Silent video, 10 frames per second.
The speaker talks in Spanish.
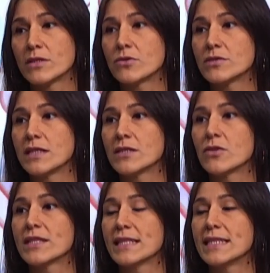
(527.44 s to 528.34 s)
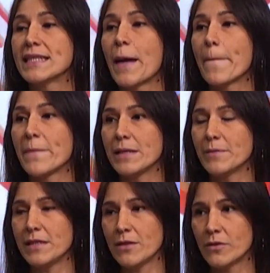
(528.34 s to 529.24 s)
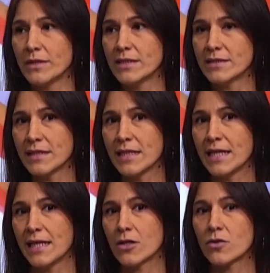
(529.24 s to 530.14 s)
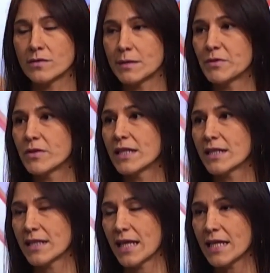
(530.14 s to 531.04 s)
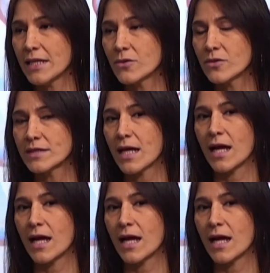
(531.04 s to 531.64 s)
430 mil millones en concepto de créditos